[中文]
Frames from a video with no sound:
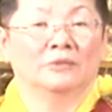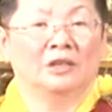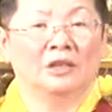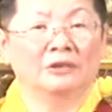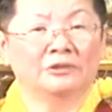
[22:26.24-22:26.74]

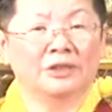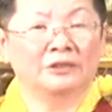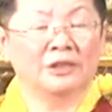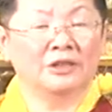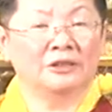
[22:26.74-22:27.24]
你要人
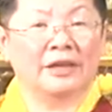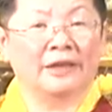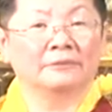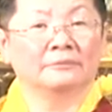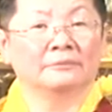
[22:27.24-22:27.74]
间的
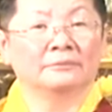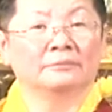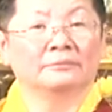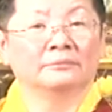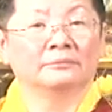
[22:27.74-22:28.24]
财，
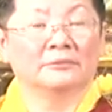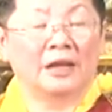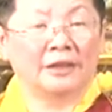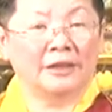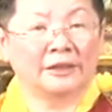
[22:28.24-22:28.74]

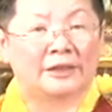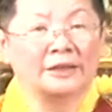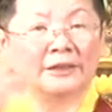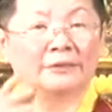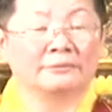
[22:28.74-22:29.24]
他可以
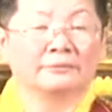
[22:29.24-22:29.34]
给你；